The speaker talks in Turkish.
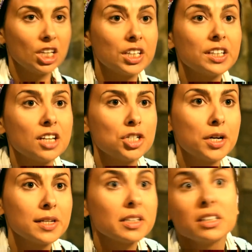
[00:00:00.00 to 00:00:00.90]
İki taş
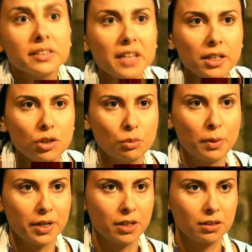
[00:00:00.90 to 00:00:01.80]
arası kırk tane
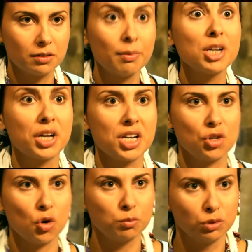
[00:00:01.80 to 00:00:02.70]
numara. Başka
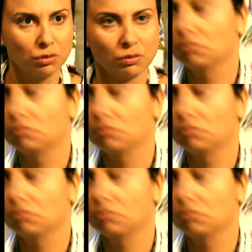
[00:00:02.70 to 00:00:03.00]
işi yok bunun.